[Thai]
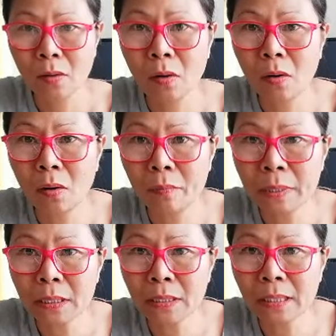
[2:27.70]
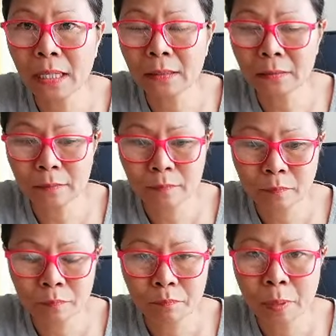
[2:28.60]
ก็มาเจอกัน
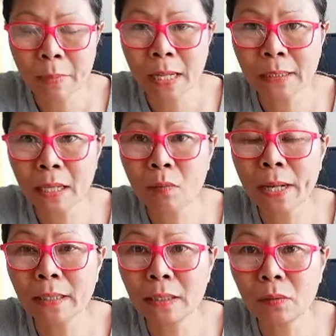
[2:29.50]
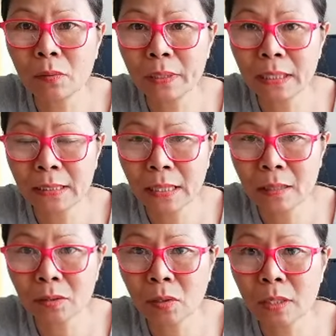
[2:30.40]
ประมาณแค่วันเดียวอีกครั้ง
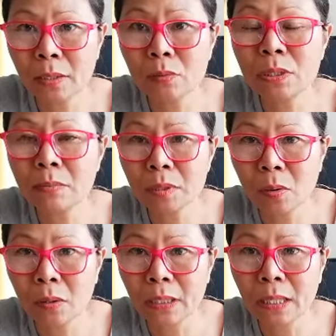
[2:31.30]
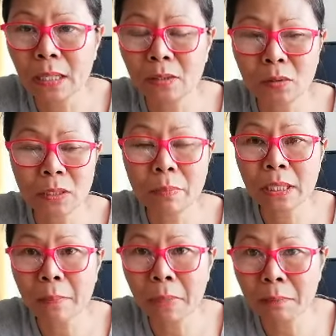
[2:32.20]
ตอนอายุ 12 นะคะ ตอนที่มา
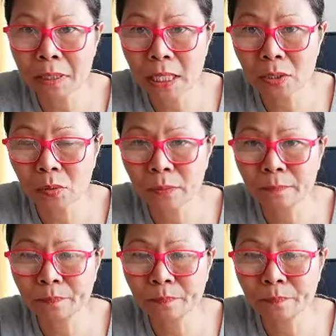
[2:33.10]
ทำบัตรประชาชน